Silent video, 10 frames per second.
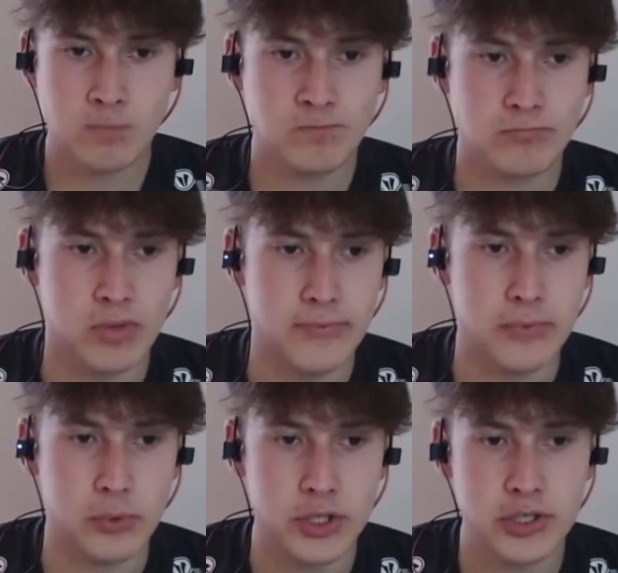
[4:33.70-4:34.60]
na,
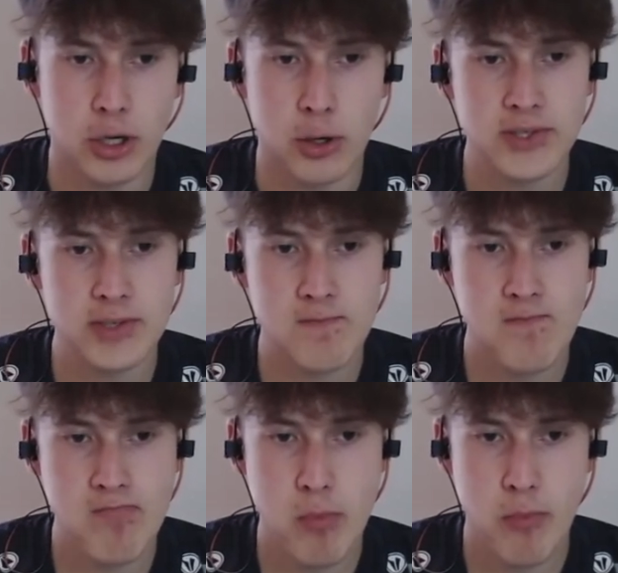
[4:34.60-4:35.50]
führe ich raus.
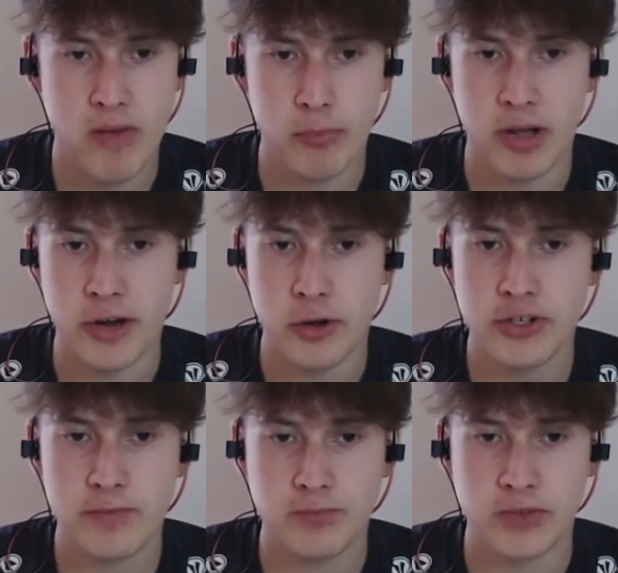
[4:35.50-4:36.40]

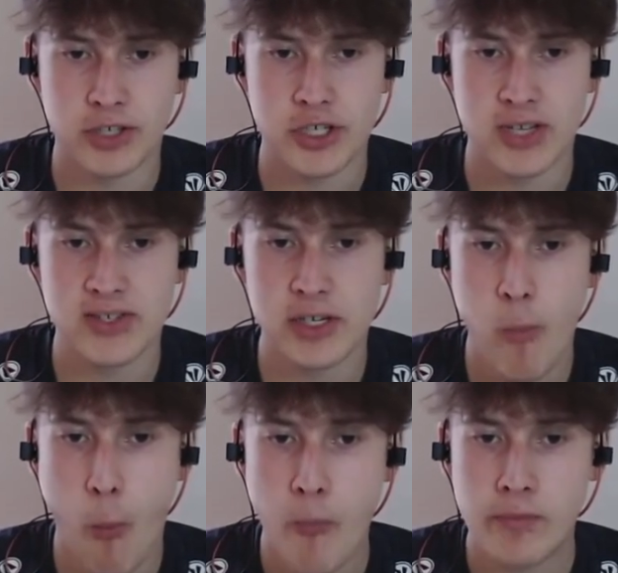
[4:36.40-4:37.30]
Mafropanos? Ne, Stenzel.
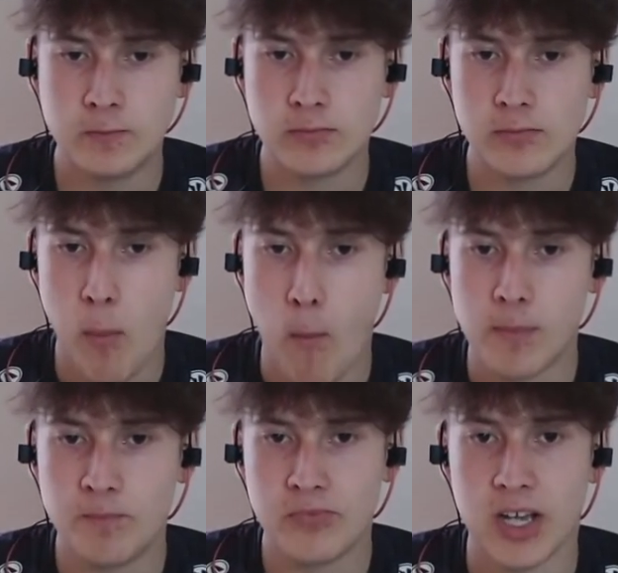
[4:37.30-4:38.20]

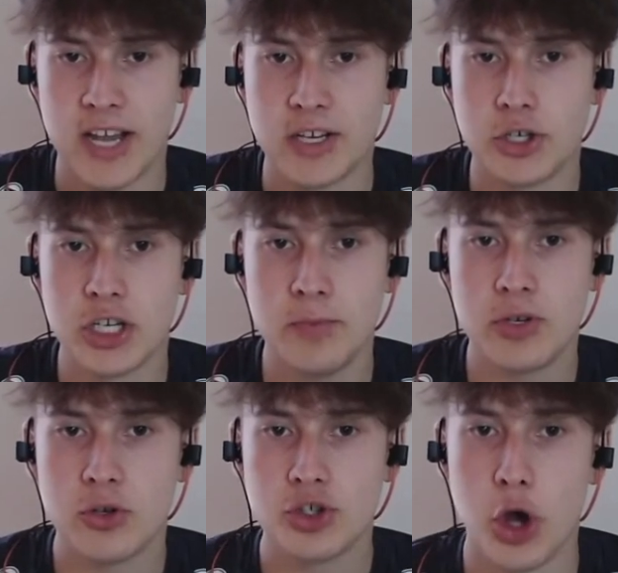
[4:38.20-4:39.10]
Reingechippt.
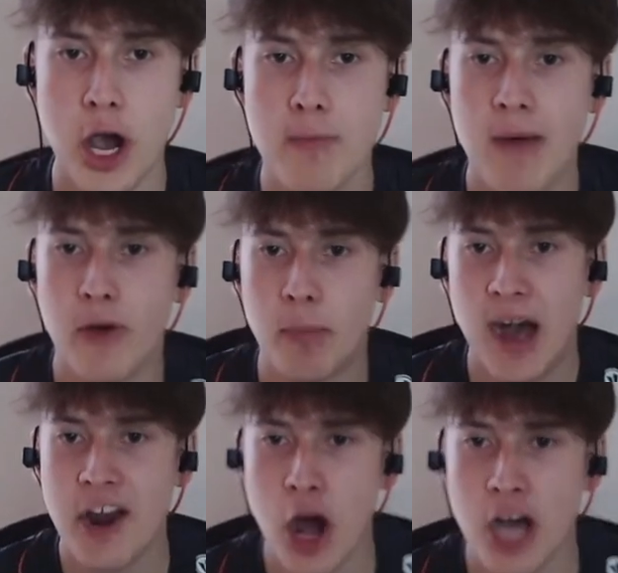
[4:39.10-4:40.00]
Schön,
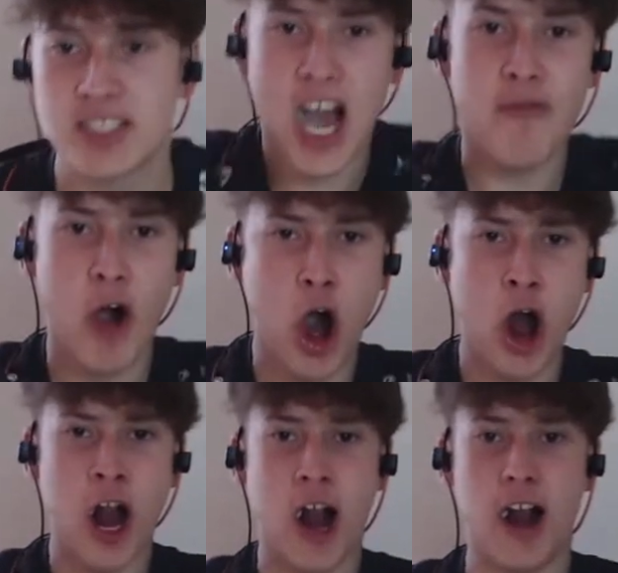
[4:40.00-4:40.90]
Mafropanos!
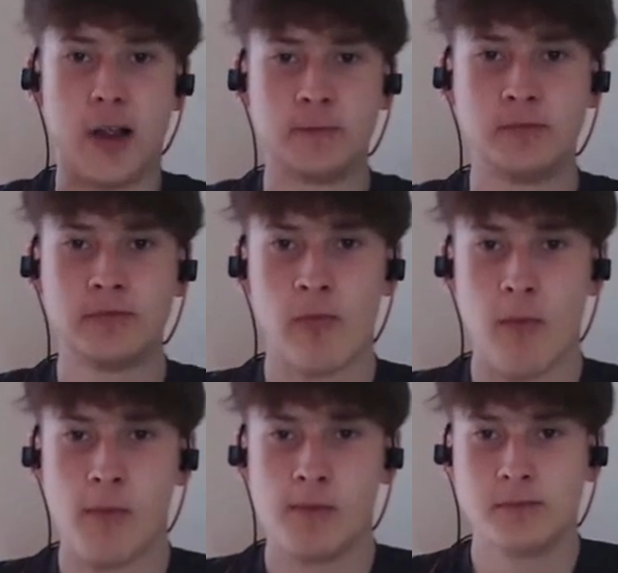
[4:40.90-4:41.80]
Jawohl!
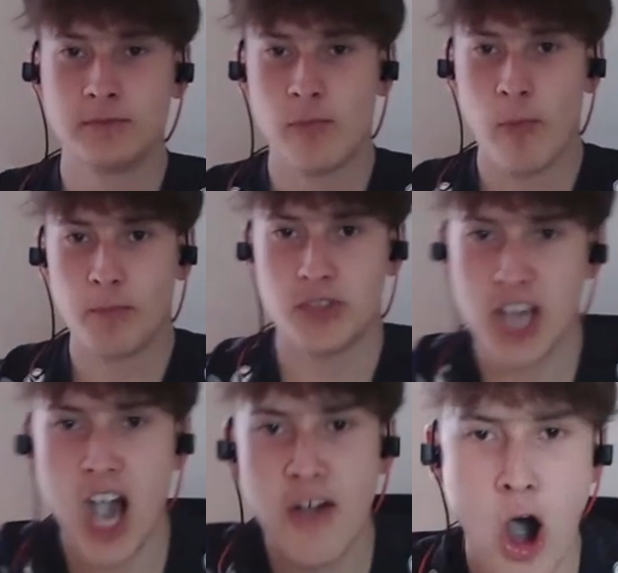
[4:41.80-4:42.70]

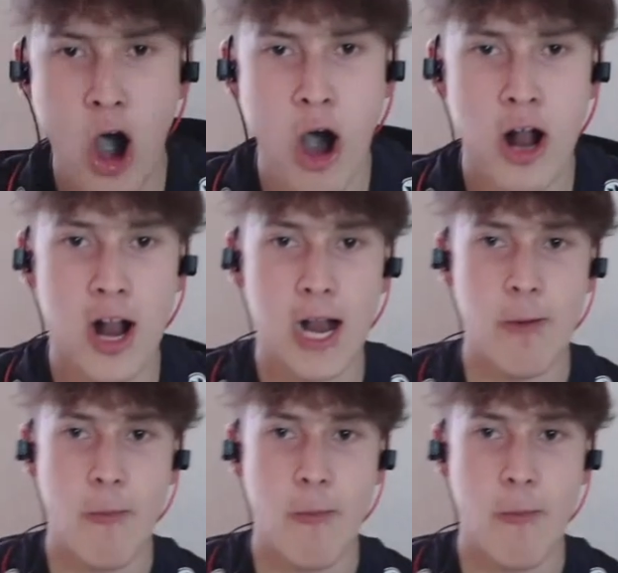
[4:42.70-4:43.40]
Jawohl!